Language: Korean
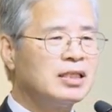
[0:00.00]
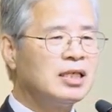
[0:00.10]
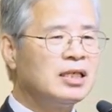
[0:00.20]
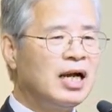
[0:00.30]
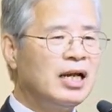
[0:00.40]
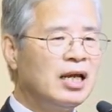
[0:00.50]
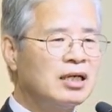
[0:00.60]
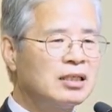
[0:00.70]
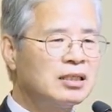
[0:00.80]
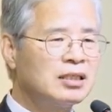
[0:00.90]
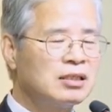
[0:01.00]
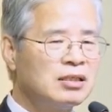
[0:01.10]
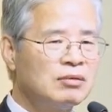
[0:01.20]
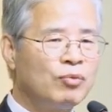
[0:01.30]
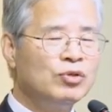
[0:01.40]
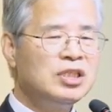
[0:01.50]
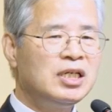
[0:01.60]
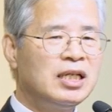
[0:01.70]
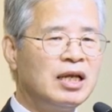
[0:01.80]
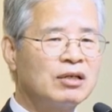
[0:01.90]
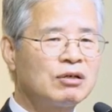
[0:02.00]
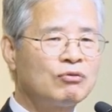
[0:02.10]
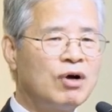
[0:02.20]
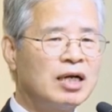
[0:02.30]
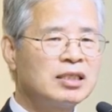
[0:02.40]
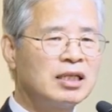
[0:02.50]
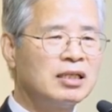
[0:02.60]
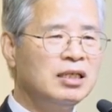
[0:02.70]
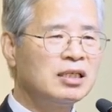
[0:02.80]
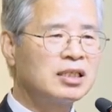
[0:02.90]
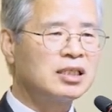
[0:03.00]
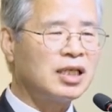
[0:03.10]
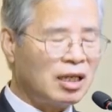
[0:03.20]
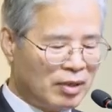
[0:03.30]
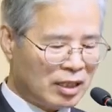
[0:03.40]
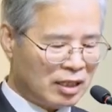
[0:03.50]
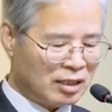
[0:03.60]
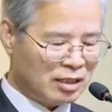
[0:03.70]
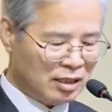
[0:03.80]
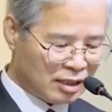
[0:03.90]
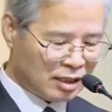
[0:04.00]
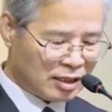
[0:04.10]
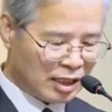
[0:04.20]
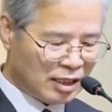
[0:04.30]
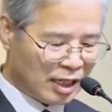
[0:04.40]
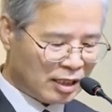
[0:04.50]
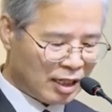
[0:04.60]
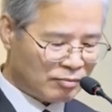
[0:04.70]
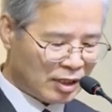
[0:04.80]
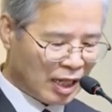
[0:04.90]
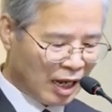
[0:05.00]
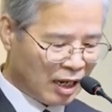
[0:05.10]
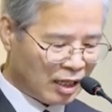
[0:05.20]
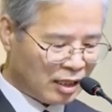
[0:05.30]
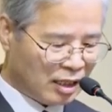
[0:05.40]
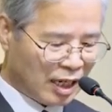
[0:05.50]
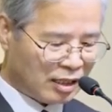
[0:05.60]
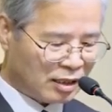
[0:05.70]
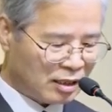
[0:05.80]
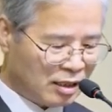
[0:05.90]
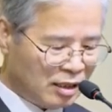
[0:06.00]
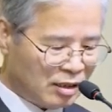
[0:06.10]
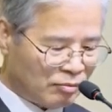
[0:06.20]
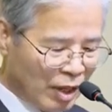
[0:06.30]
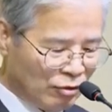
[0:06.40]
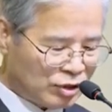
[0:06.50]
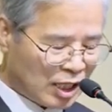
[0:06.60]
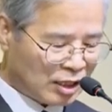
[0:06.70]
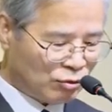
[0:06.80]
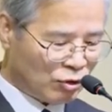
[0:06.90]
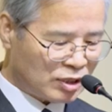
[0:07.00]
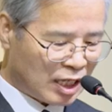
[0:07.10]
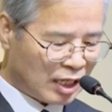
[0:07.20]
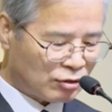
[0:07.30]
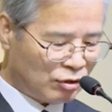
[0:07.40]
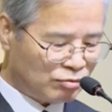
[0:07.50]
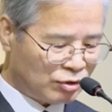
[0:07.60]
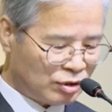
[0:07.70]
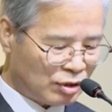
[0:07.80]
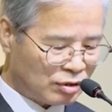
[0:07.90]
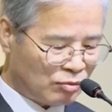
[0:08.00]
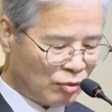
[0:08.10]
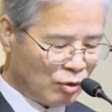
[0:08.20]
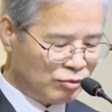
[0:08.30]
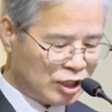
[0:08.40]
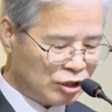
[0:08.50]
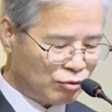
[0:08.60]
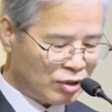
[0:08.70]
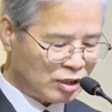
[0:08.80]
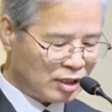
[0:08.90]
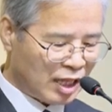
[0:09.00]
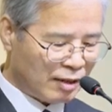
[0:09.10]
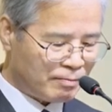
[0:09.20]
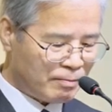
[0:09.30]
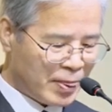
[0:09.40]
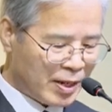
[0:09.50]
인간의 그 본질에 대해서 과학자들이 기가 막힌 이제 이야기를 합니다. 인간은 매우 작은 원자가 서로 뭉쳐서 몸을 이루고 있는데